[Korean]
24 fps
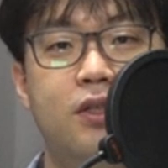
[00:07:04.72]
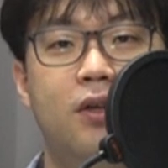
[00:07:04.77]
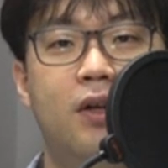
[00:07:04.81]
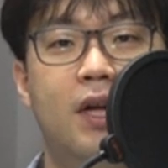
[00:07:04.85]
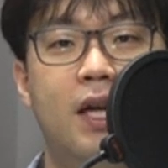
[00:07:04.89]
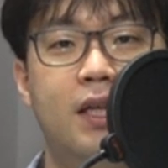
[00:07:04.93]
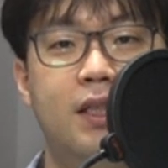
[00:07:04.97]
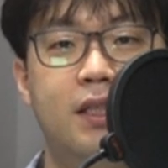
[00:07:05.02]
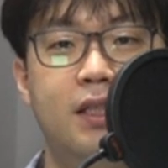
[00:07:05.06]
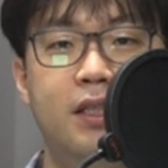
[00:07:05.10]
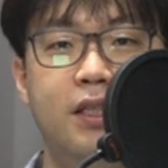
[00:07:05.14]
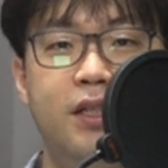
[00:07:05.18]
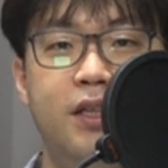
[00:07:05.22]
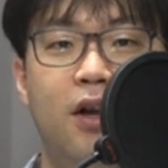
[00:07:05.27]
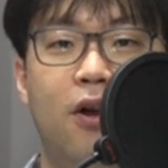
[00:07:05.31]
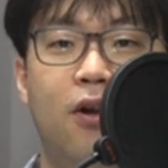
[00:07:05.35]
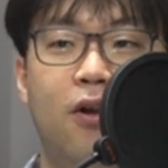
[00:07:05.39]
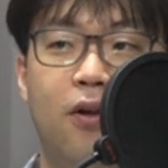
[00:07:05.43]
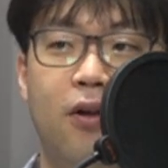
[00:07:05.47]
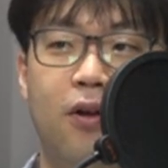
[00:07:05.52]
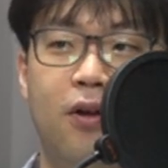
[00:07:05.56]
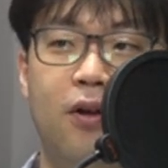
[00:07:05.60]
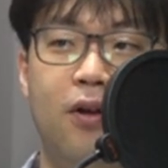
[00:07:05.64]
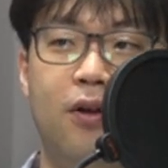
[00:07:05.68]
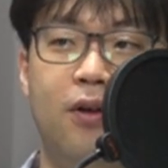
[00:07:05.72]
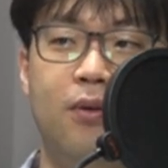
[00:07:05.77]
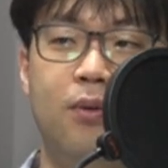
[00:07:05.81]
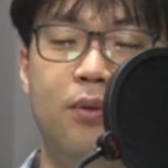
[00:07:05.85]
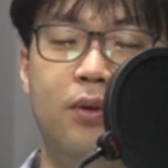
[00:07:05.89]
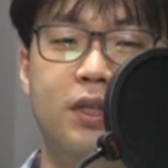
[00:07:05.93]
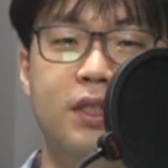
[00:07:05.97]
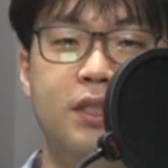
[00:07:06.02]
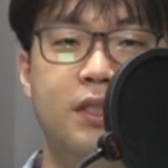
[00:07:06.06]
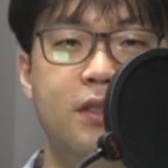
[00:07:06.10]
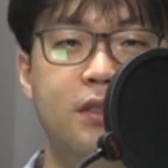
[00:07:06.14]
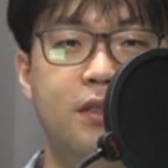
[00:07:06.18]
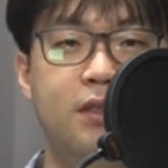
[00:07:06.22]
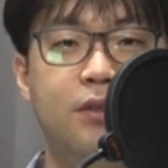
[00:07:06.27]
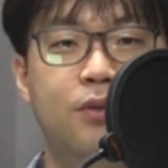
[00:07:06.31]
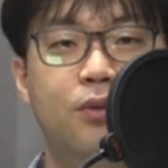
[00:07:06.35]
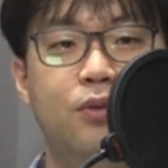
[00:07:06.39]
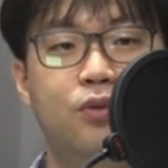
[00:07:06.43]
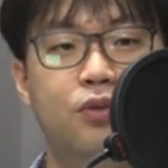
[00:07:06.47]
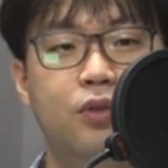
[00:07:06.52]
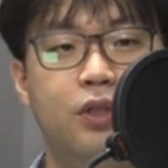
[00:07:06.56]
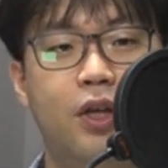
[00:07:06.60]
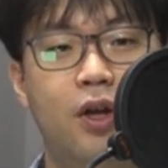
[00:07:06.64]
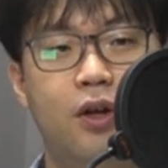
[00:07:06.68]
결정할 능력 혹은
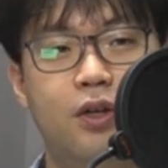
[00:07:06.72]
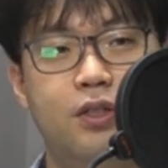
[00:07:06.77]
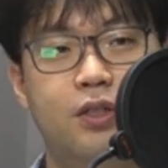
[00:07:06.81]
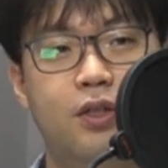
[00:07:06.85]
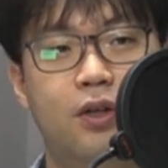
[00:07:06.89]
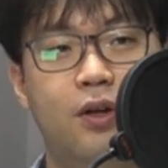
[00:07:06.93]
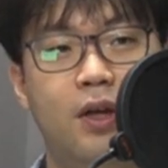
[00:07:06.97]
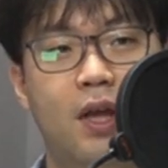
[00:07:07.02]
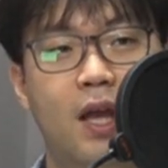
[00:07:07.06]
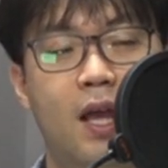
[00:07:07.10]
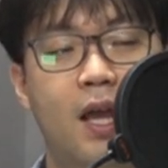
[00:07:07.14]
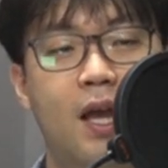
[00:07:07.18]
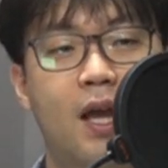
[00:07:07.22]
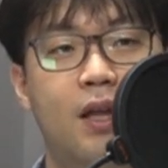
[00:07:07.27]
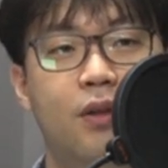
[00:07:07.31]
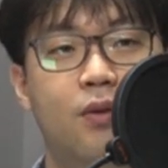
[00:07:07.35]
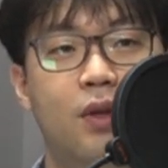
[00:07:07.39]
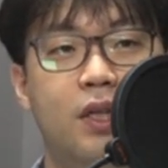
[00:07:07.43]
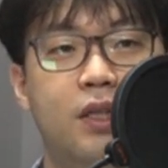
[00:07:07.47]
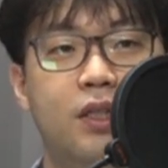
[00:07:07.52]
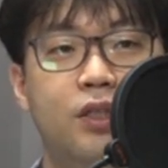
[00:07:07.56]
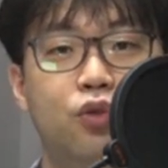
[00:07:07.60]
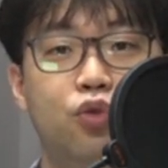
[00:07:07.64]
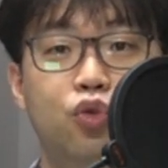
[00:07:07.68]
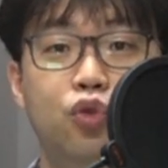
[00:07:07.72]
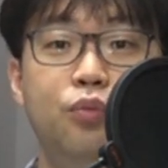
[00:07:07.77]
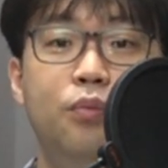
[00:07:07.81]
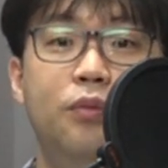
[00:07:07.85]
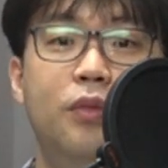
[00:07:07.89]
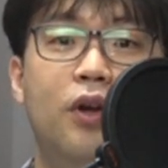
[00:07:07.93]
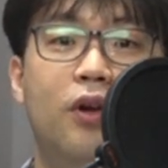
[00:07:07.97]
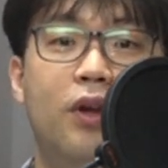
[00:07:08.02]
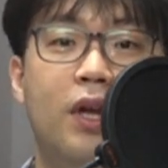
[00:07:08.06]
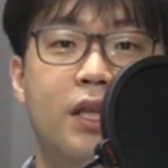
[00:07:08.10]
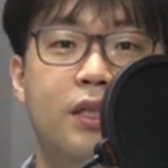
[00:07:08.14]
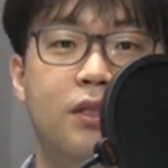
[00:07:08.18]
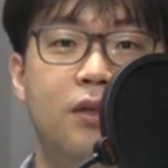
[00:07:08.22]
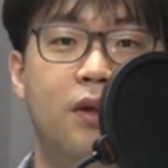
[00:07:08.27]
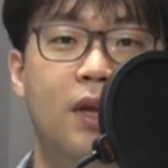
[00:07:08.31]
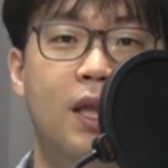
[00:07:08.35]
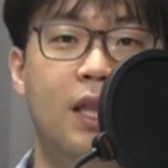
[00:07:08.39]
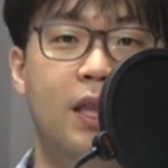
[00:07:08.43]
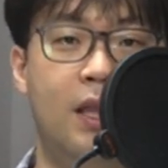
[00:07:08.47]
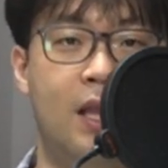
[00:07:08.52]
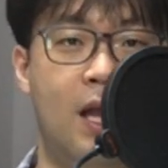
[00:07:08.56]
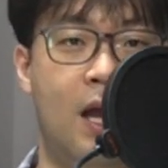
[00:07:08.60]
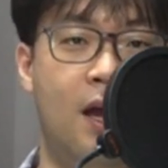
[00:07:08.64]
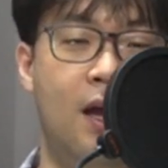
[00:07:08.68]
스스로 결정해야 되는 운명에
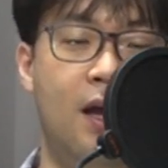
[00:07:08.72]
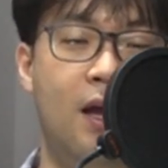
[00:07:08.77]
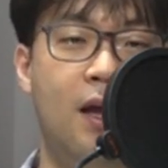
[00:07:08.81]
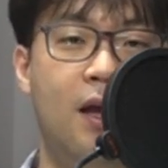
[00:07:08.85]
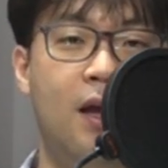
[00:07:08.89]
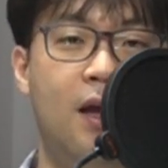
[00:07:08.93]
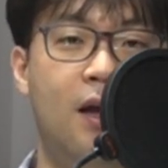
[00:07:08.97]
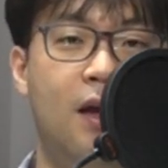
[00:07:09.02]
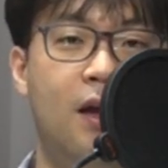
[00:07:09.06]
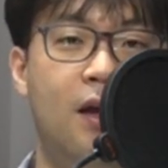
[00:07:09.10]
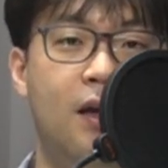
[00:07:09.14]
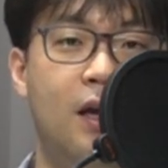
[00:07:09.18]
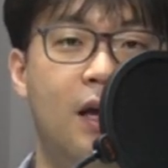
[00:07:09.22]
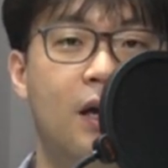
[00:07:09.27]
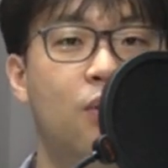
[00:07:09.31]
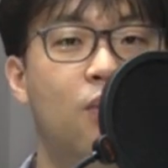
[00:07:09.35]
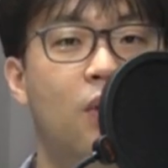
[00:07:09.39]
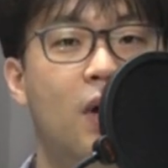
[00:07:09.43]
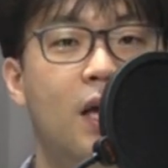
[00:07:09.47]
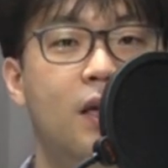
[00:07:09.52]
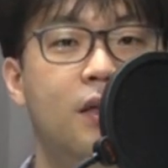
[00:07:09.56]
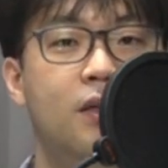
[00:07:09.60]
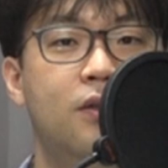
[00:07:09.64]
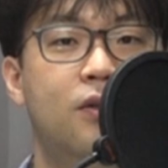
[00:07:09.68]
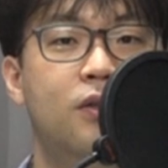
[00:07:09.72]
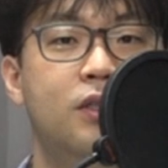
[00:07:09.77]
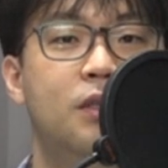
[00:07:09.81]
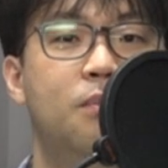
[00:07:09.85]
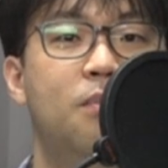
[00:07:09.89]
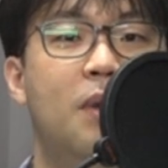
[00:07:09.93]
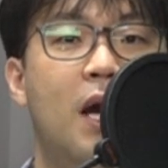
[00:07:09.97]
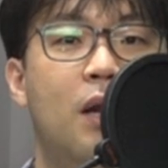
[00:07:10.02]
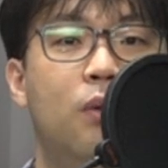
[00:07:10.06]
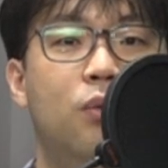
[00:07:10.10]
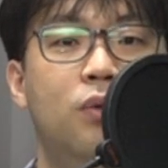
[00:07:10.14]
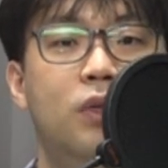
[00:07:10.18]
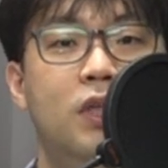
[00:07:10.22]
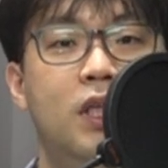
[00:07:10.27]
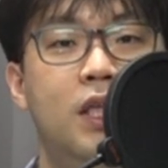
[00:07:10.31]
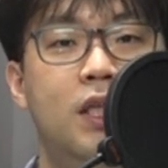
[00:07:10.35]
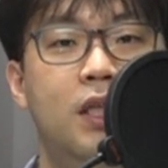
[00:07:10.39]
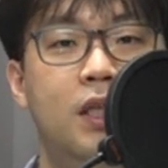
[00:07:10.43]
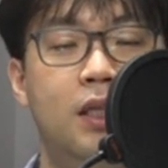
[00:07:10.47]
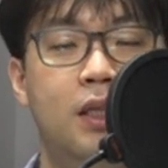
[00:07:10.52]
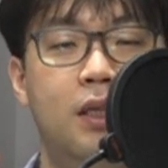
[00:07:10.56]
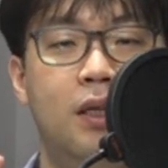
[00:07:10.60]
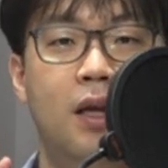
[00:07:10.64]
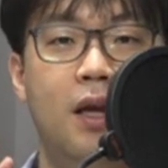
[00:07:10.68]
처했다. 라고 하는 것이 바로
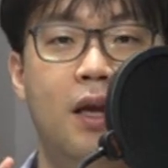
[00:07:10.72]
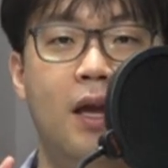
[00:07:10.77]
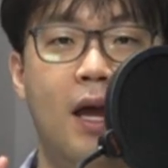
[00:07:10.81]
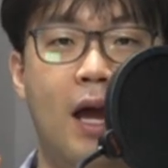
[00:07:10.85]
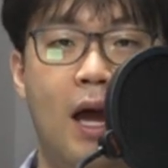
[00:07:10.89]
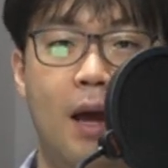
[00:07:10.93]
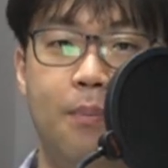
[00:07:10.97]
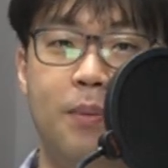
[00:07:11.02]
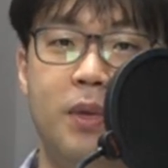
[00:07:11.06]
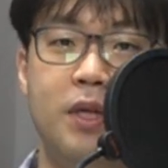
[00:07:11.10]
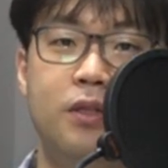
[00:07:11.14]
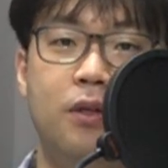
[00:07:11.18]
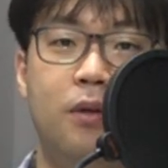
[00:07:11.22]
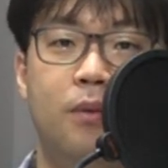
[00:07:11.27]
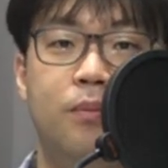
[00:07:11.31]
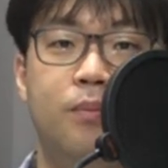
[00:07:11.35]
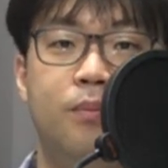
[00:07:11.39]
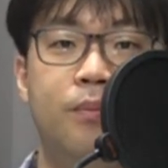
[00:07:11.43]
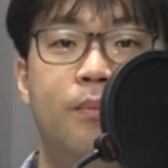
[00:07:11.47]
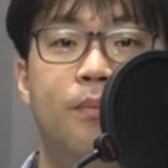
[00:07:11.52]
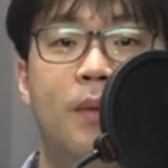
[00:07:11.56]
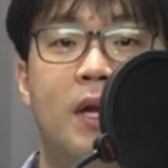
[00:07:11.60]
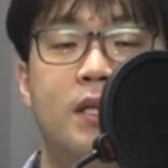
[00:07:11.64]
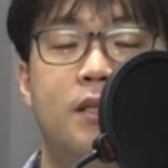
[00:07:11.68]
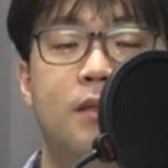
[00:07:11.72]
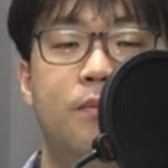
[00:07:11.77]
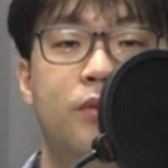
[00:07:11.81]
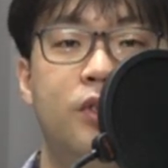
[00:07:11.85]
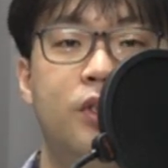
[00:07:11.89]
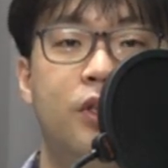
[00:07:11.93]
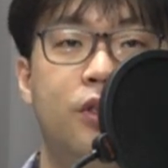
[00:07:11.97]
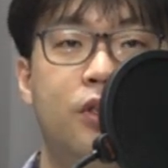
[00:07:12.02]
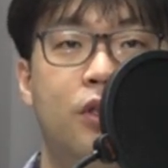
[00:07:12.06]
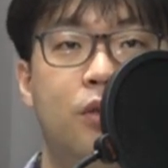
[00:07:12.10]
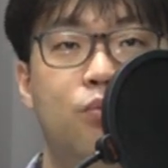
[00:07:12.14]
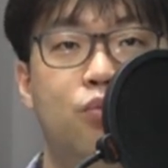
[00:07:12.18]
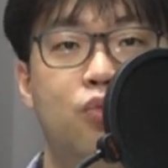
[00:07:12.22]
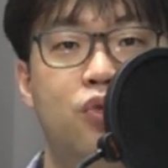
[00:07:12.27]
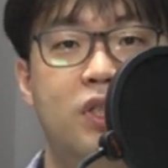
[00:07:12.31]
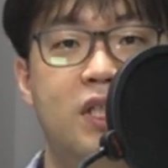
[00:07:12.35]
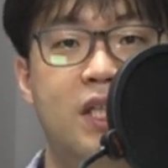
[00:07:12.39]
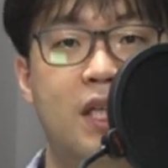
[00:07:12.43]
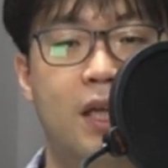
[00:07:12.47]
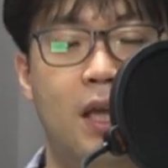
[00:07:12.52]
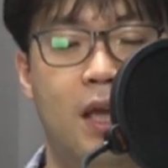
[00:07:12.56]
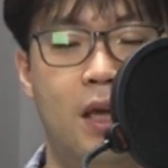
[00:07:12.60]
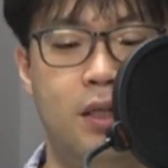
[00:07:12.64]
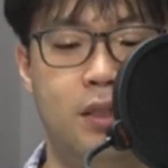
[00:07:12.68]
이 앞에서 말씀드렸던
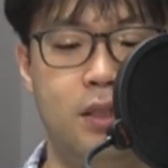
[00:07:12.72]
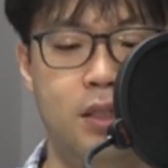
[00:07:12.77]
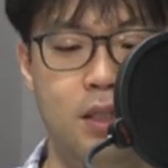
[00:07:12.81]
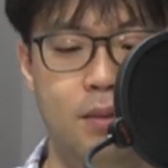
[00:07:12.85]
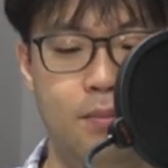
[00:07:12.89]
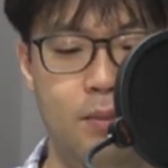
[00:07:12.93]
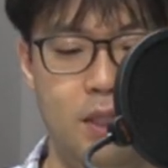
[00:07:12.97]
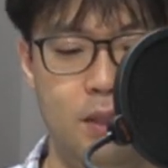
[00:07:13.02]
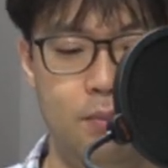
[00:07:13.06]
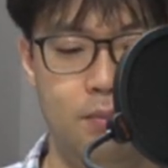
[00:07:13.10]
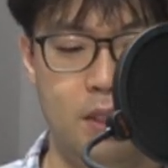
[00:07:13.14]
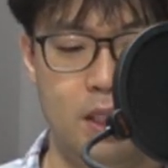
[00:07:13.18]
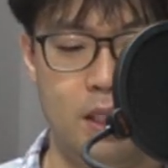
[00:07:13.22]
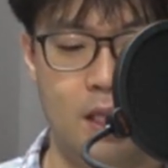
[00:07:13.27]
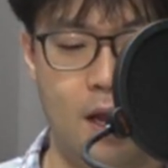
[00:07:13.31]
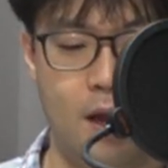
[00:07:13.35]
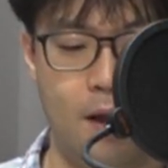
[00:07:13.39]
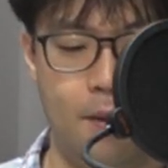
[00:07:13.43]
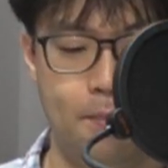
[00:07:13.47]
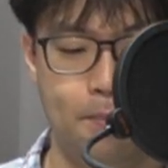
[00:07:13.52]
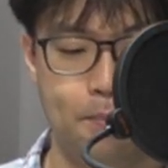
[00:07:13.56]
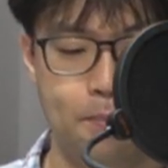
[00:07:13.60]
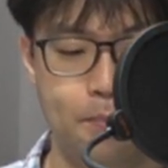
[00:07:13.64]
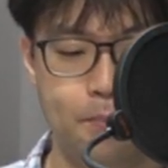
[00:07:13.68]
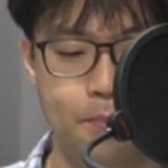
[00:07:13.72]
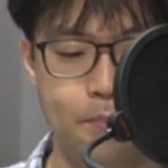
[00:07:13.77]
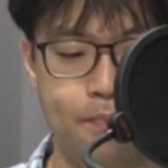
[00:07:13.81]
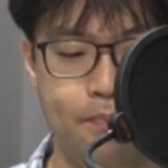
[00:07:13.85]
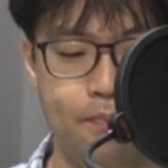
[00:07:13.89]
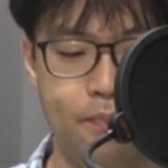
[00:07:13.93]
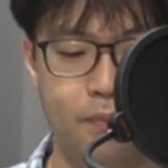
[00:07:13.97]
문장의 의미입니다.